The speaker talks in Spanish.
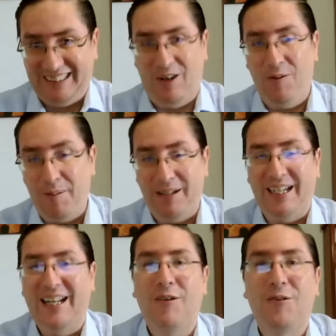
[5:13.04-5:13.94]

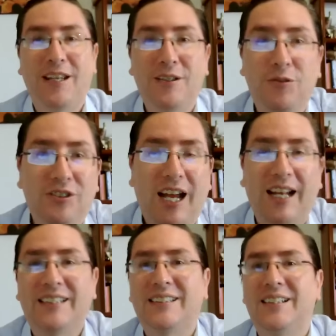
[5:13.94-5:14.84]
Obviamente, Claudio X
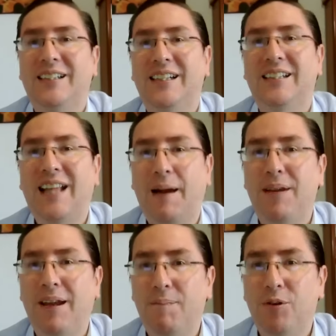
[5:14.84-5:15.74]
González
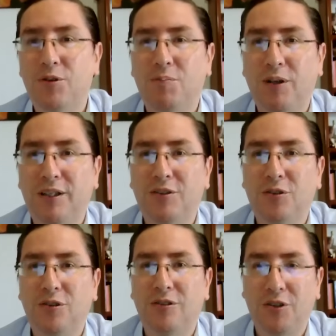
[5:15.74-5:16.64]
también, por
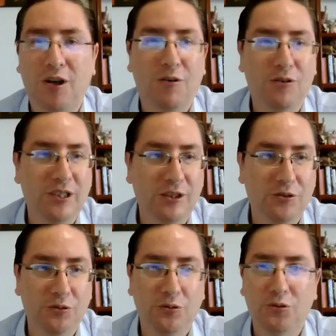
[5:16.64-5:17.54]
supuesto, dio a conocer
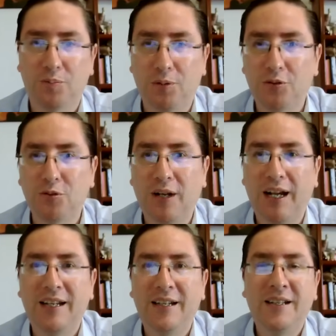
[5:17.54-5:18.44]
su, su
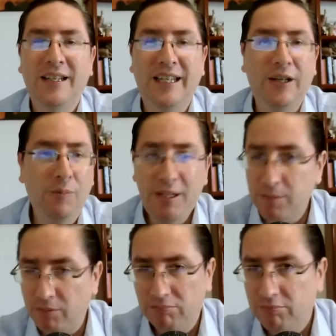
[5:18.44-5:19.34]
postura y lo
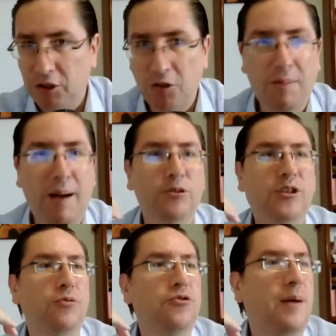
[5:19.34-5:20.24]
mismo, dijo,
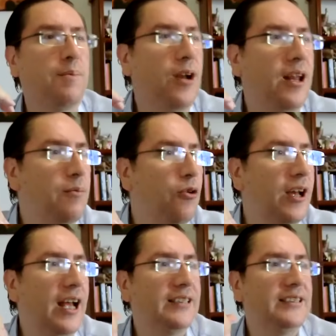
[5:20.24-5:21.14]
vamos a luchar por la
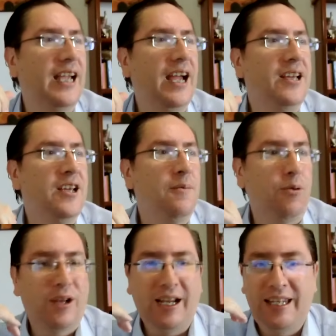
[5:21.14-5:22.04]
democracia,
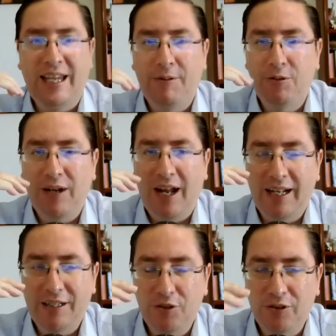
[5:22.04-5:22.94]
porque aquí ha habido una
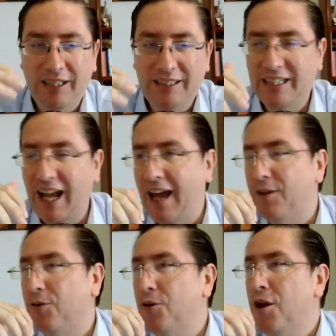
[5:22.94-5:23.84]
elección de
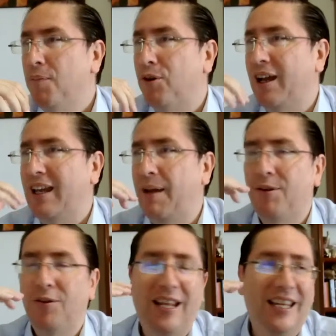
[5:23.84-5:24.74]
Estado, porque aquí ha
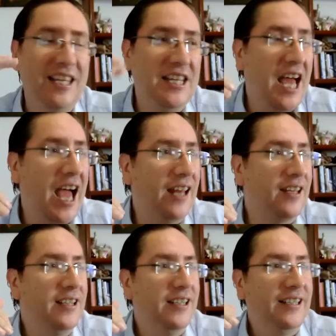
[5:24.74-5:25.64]
habido
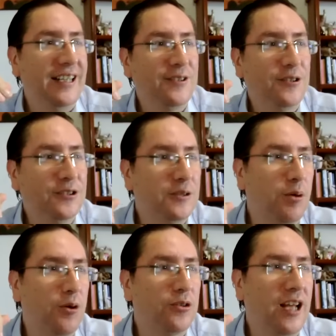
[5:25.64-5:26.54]
inequidad, y entonces,
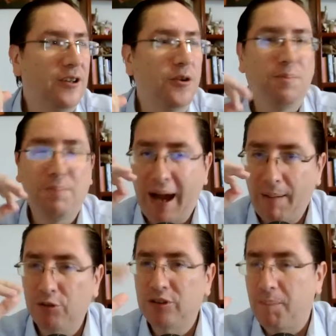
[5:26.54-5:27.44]
por lo tanto,
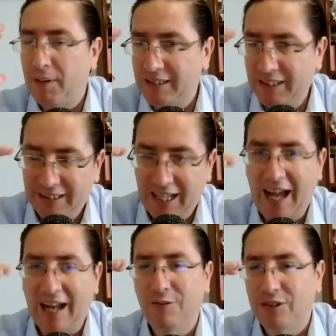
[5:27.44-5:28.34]
vamos a
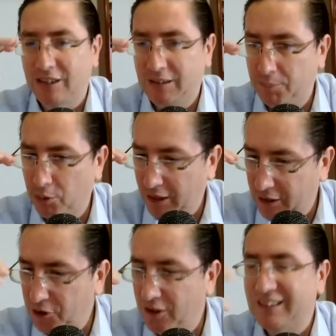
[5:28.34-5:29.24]
presentar nuestras
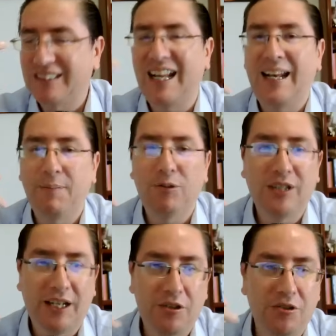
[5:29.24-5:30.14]
impugnaciones, tenemos
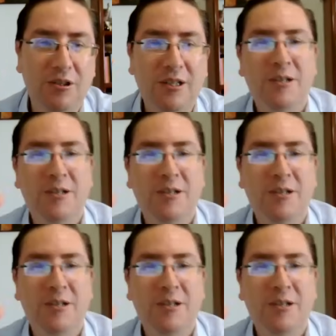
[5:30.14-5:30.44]
derecho.